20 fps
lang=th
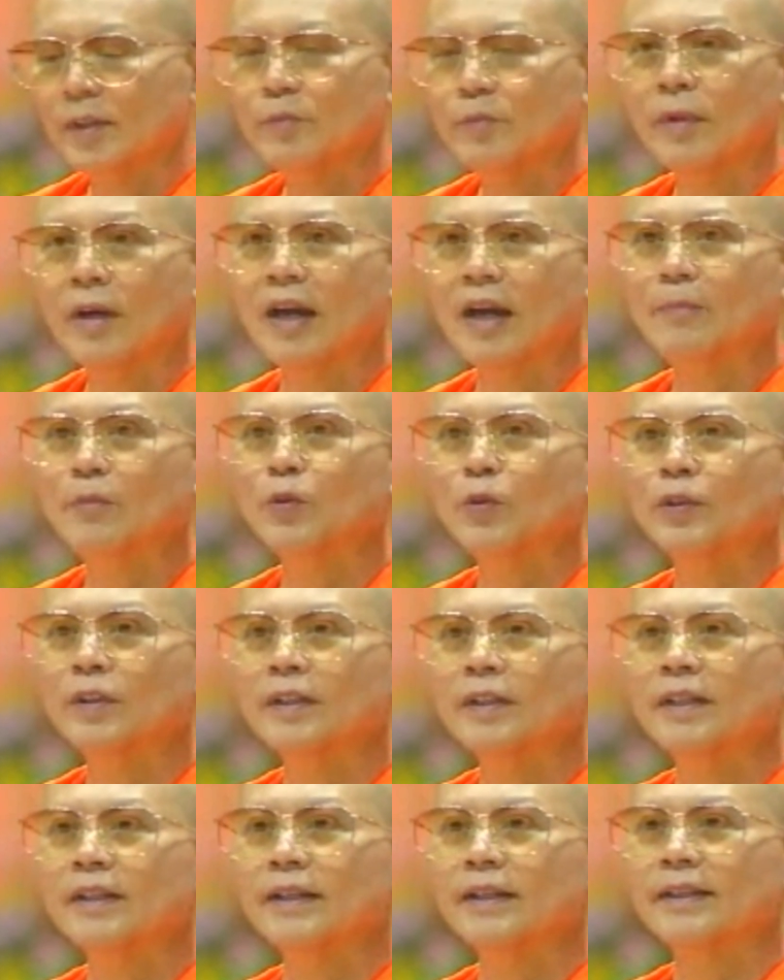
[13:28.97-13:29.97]
เป็นมหาภู
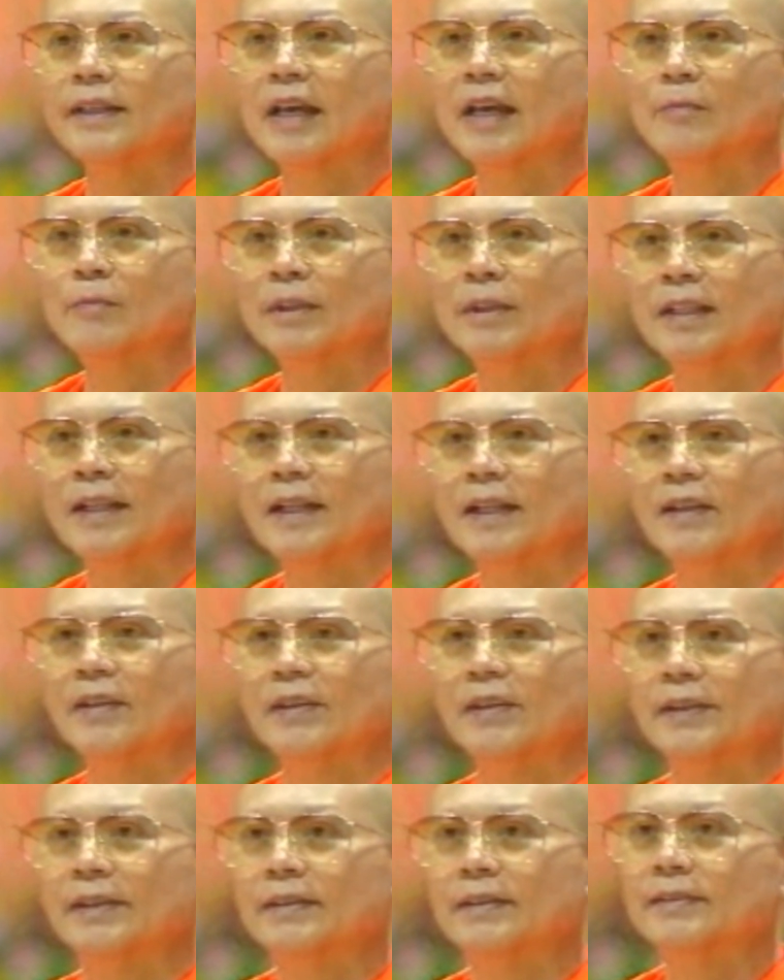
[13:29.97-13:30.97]
ชนียาจารย์มาตล
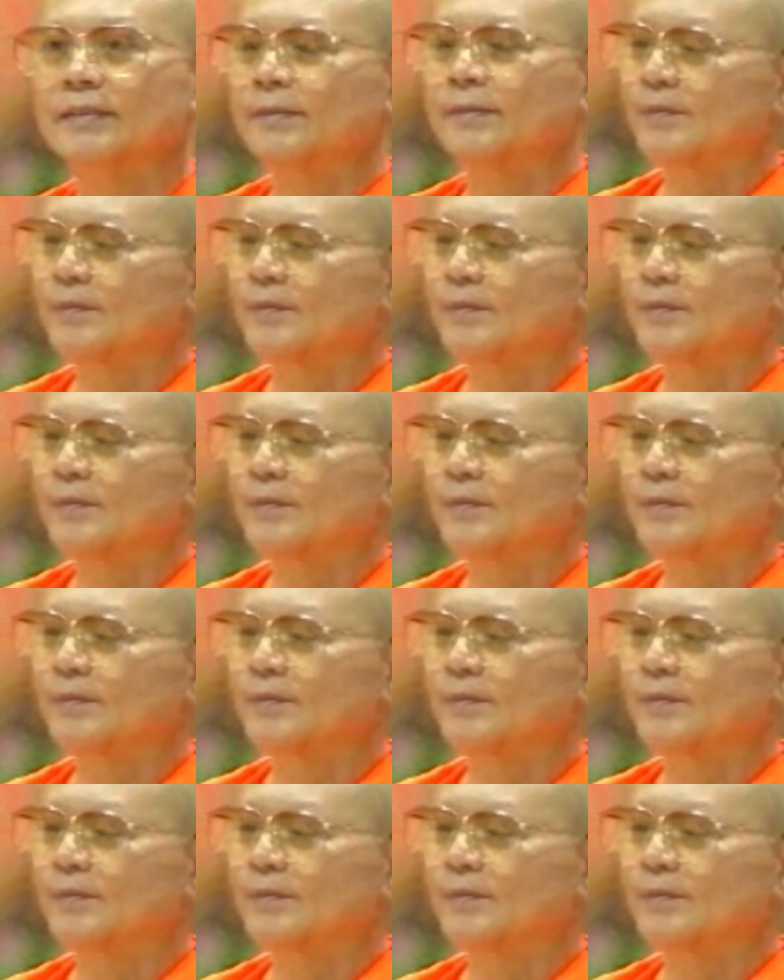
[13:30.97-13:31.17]
อด